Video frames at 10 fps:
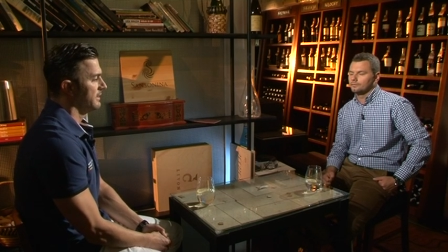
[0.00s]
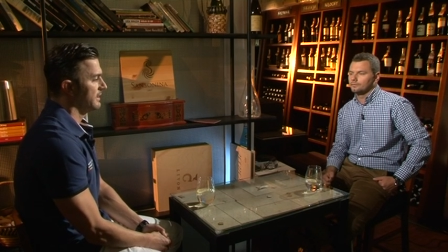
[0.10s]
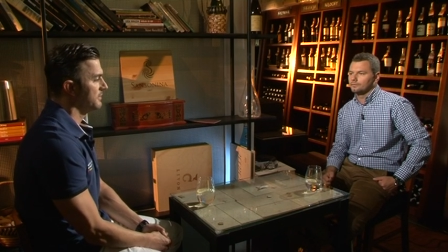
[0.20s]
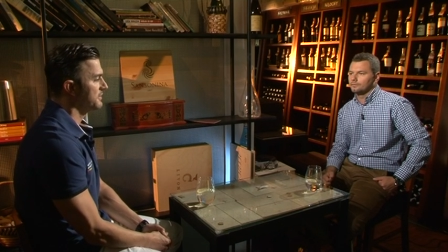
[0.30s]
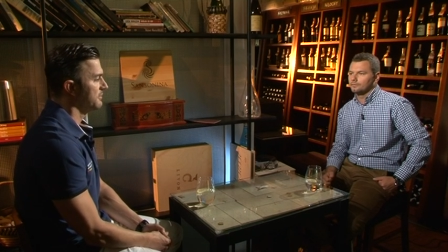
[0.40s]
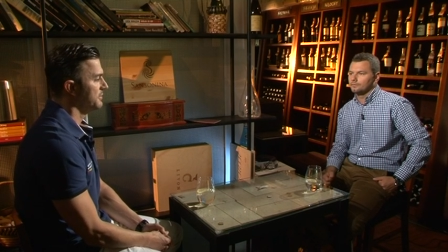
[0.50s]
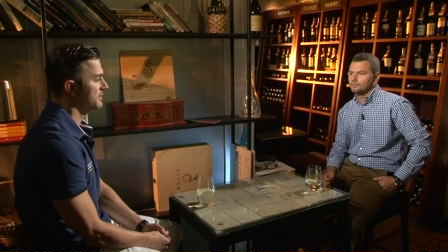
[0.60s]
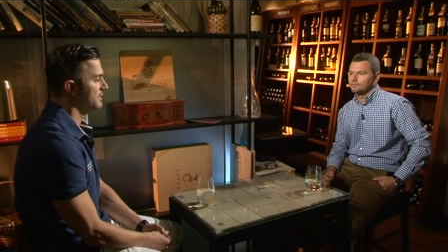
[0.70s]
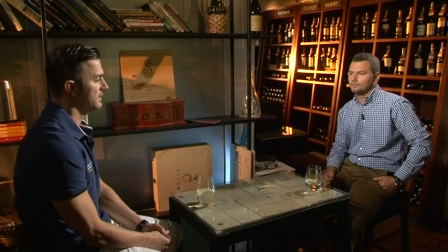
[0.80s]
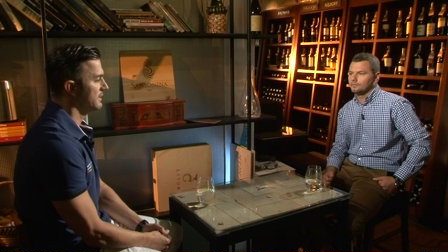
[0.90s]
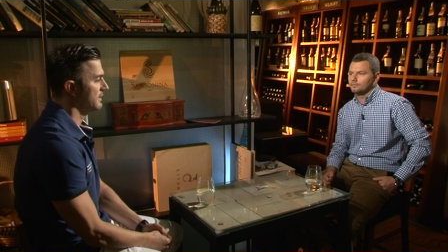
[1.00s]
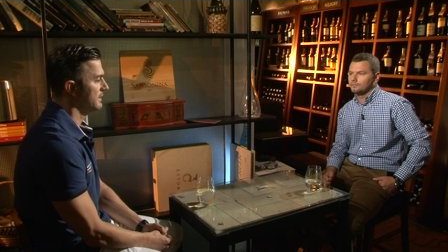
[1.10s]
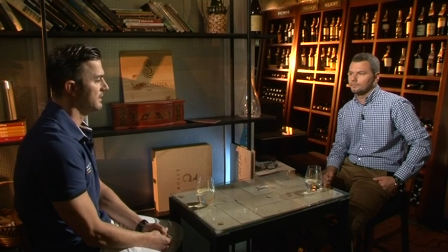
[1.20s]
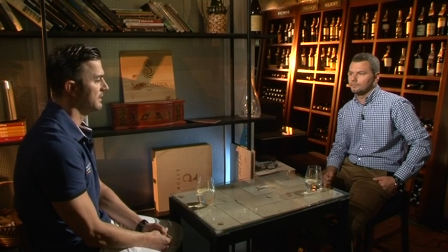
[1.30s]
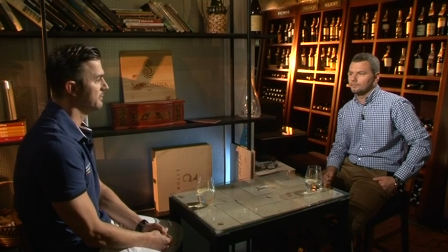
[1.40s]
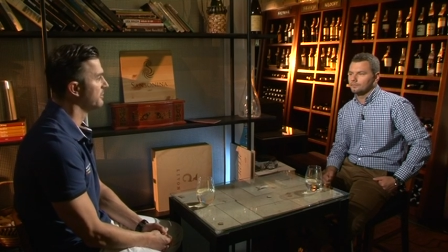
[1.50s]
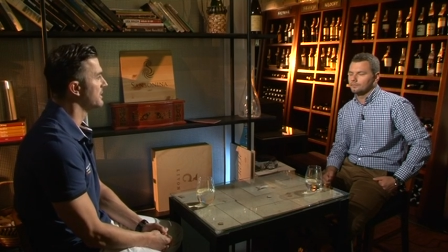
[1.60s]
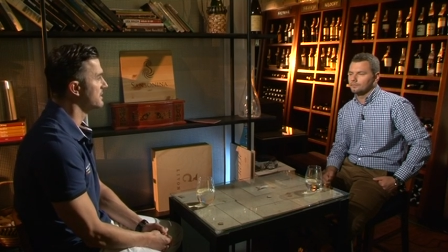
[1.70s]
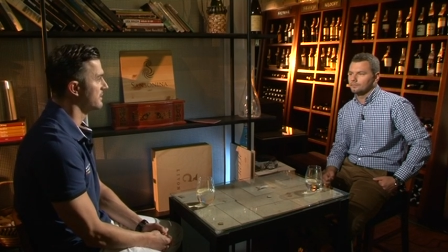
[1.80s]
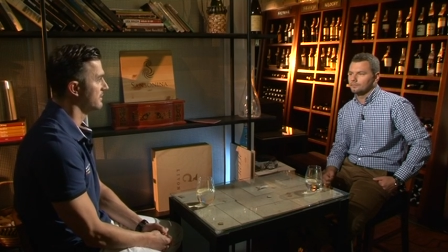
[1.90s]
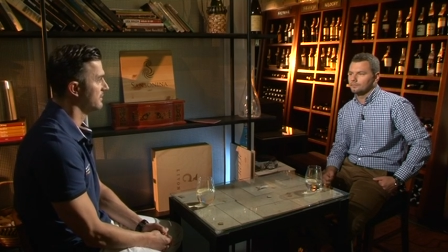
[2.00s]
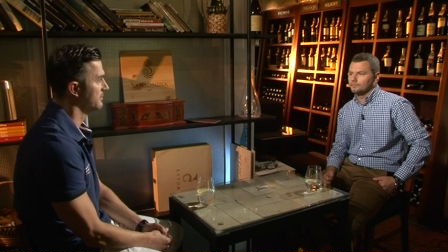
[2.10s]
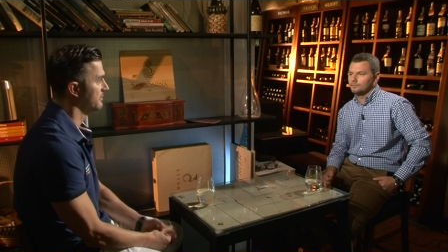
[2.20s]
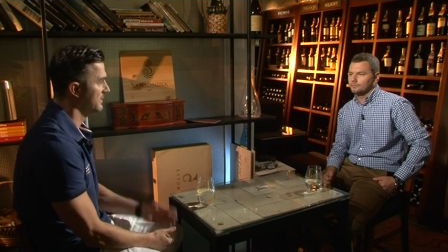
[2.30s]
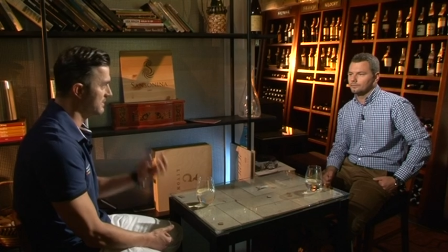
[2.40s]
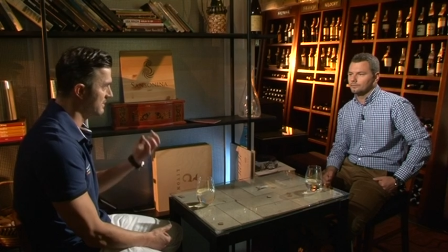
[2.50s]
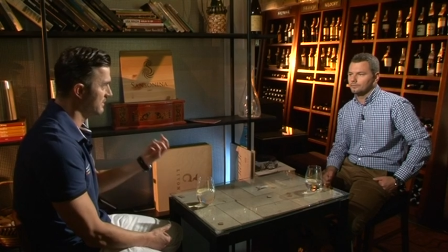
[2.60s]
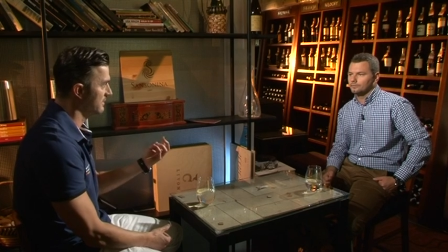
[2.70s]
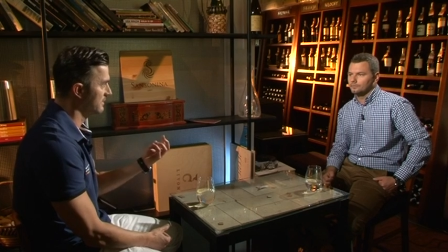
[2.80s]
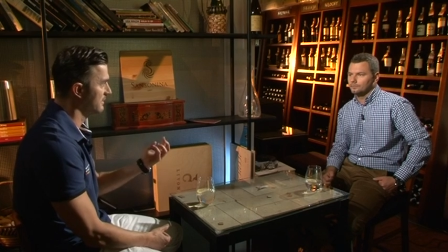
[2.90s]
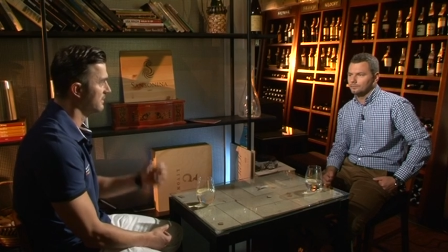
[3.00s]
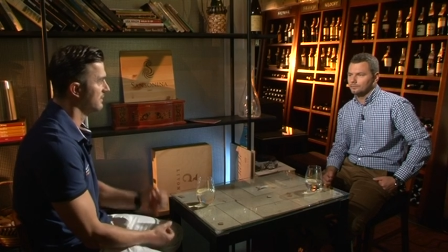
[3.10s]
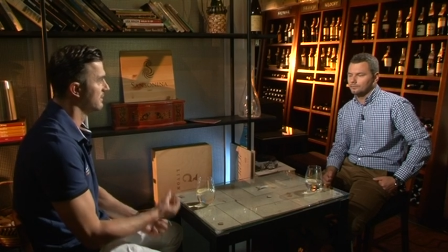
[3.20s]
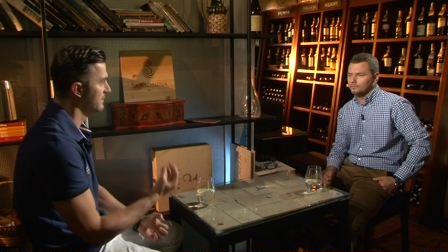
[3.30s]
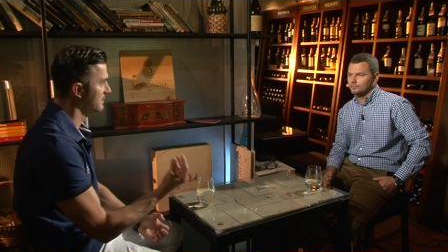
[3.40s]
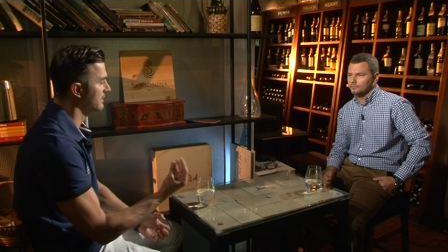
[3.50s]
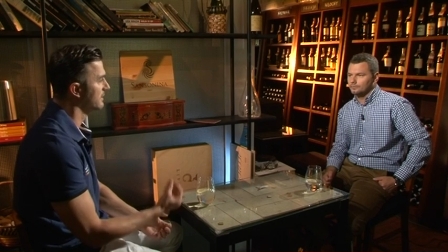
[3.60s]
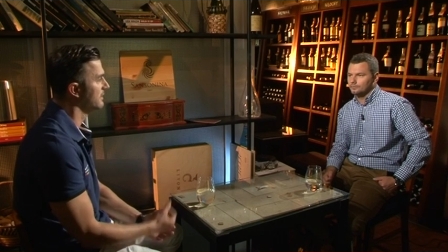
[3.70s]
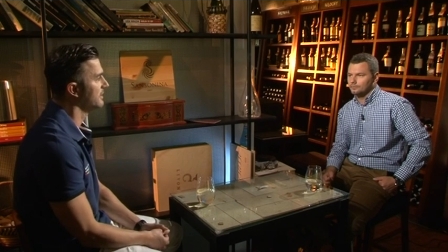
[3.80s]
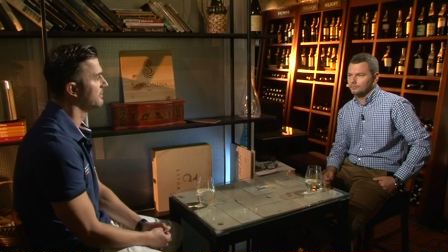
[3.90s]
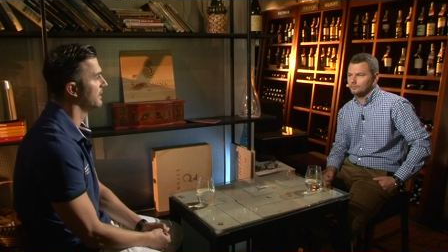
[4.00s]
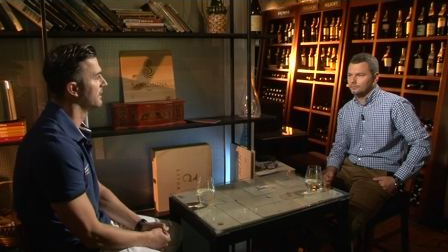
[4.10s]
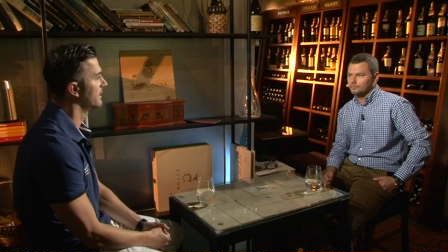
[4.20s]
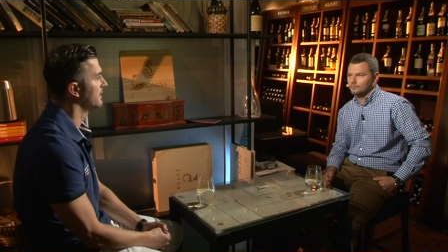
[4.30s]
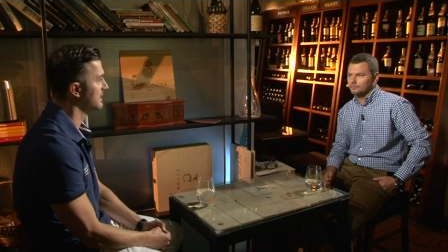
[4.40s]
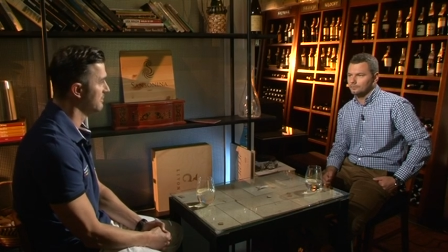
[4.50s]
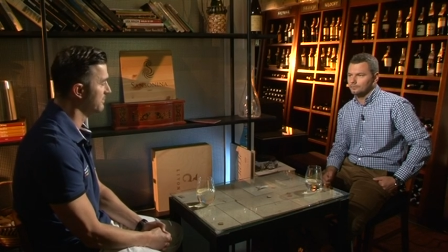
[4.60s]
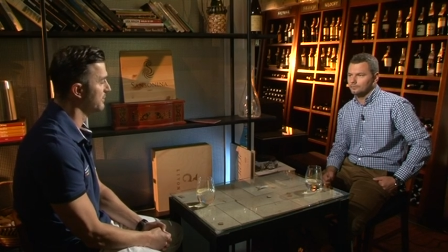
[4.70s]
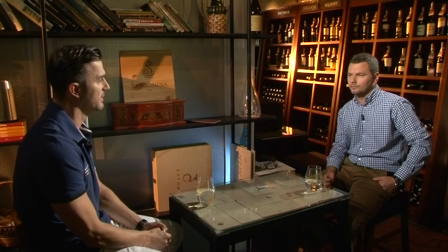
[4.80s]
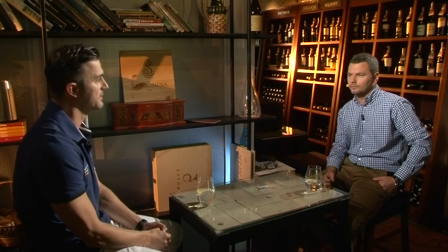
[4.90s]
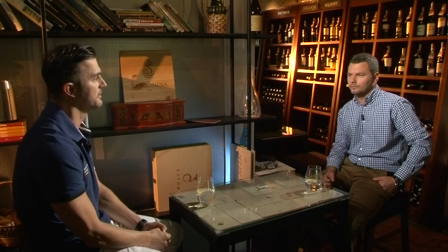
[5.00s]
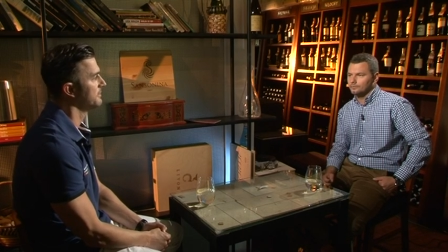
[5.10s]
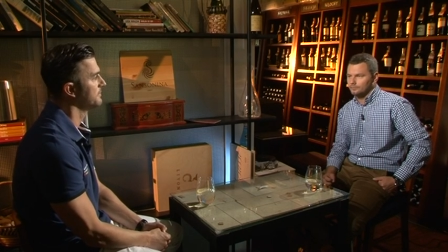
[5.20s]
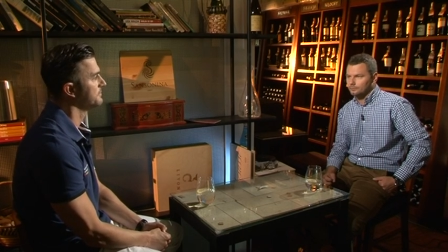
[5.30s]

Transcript: ja bym chciał być e, pomiędzy, pomiędzy krytykiem a, a samym piłkarzem,